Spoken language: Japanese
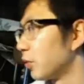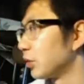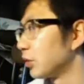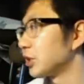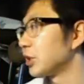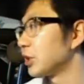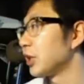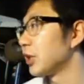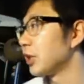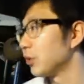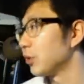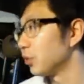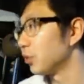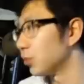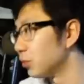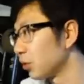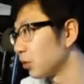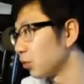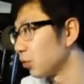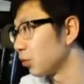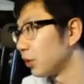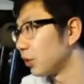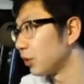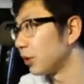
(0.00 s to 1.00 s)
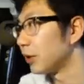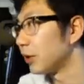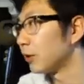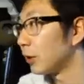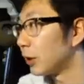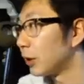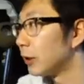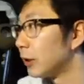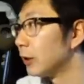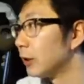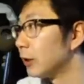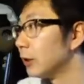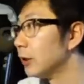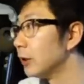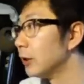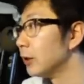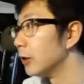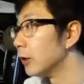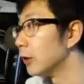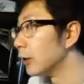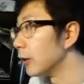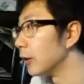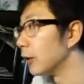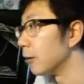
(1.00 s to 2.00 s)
知らないけど裏取ってないけどね、う